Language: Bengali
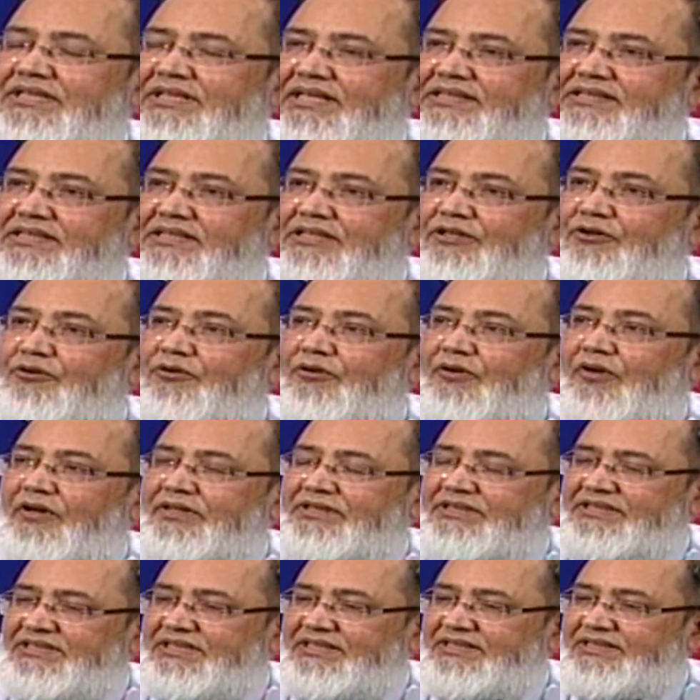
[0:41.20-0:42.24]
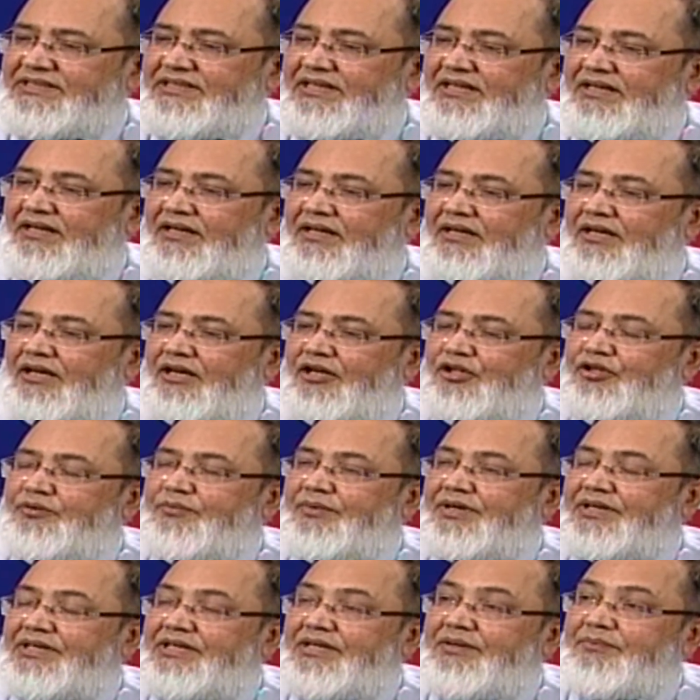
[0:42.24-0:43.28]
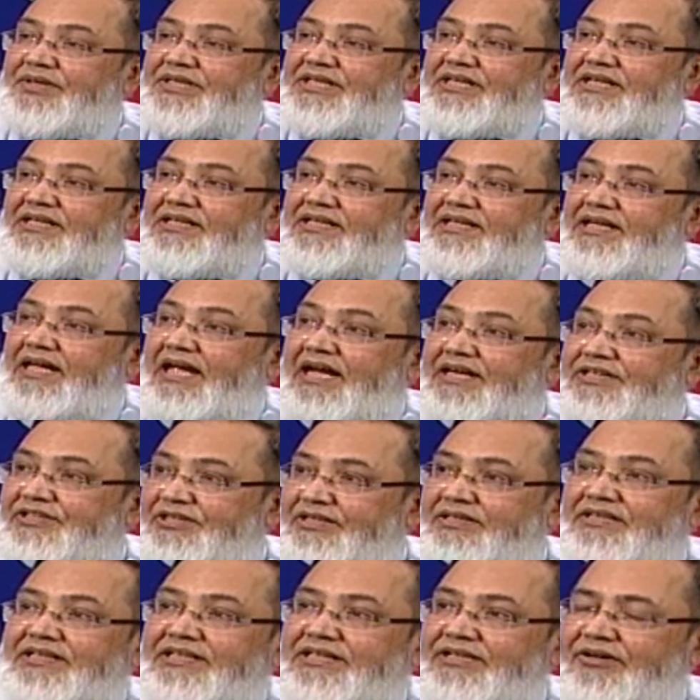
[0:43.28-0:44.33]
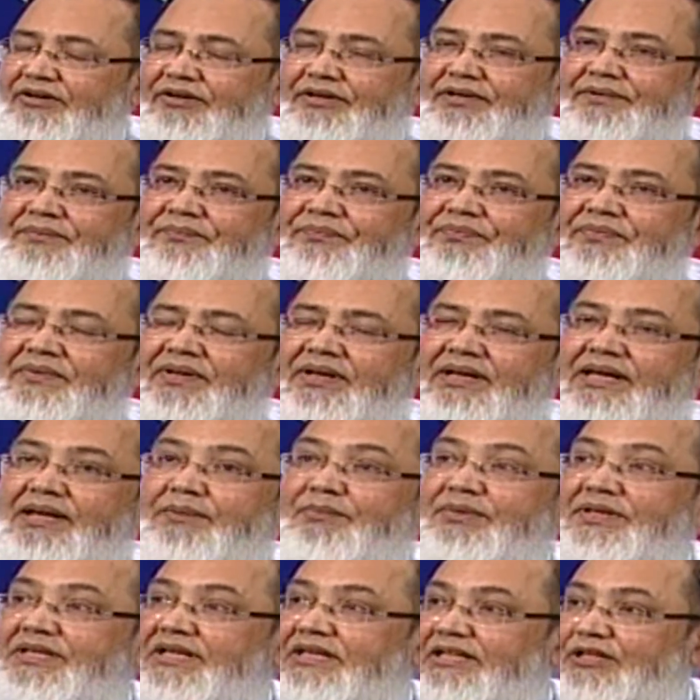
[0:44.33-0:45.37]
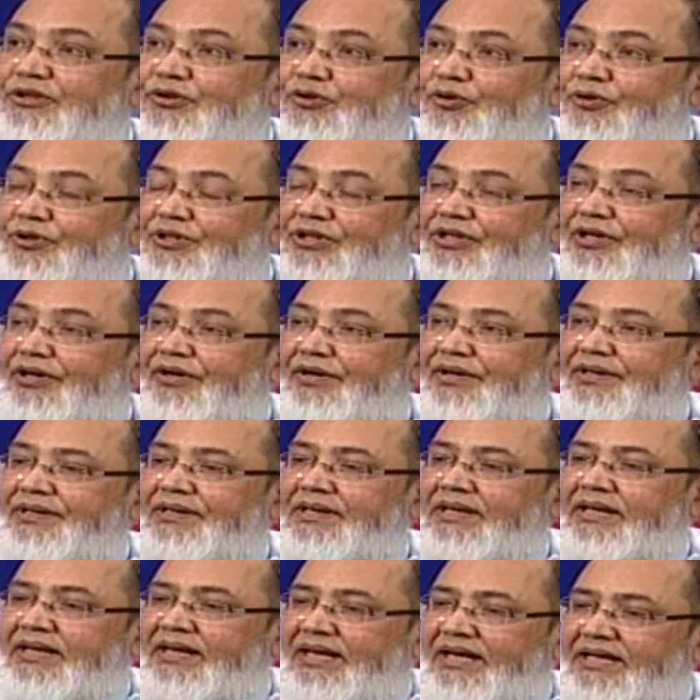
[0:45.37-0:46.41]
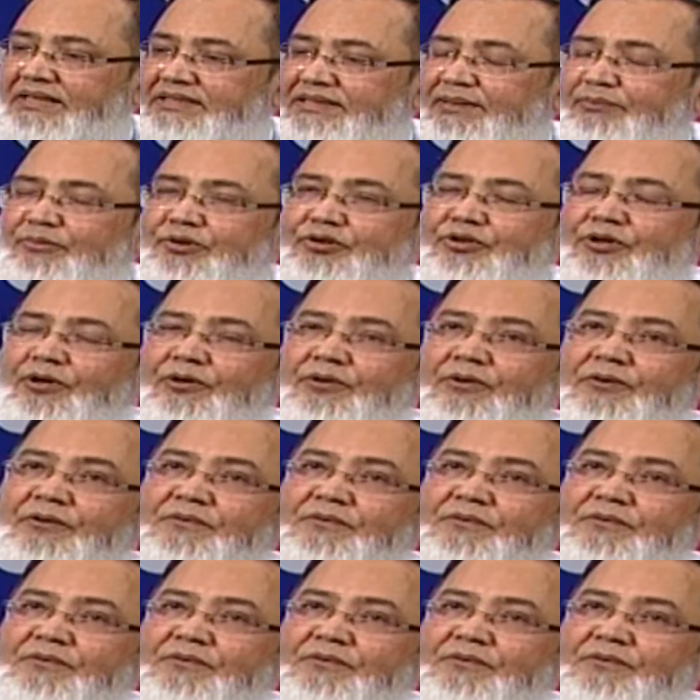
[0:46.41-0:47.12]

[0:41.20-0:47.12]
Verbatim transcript: আছে নিউরোলজিতে যেটা তোমার ইমিডিয়েটলি অ্যাকশন নিতে হয় ইমিডিয়েটলি ধরতে হয় যেমন ধরো